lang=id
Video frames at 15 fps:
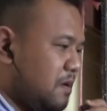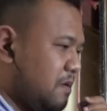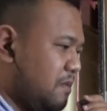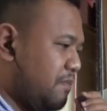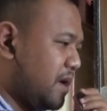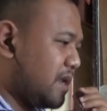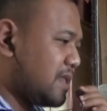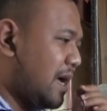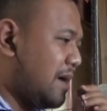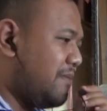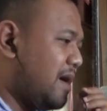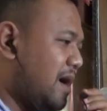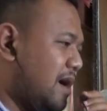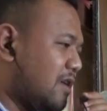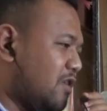
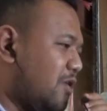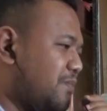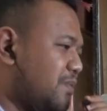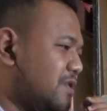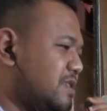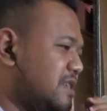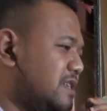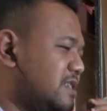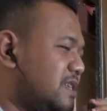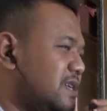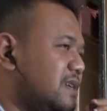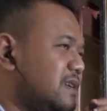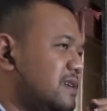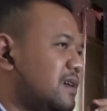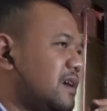Pertama,
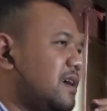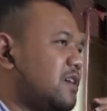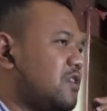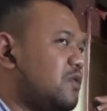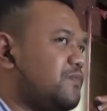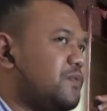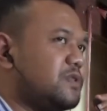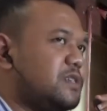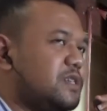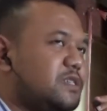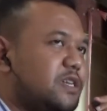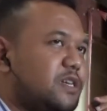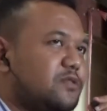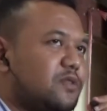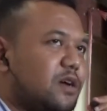komposisi. Ya.
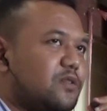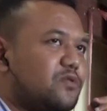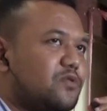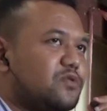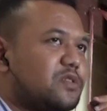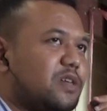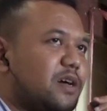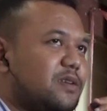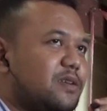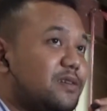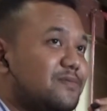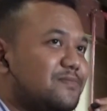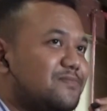Komposisi itu kan urutan ya.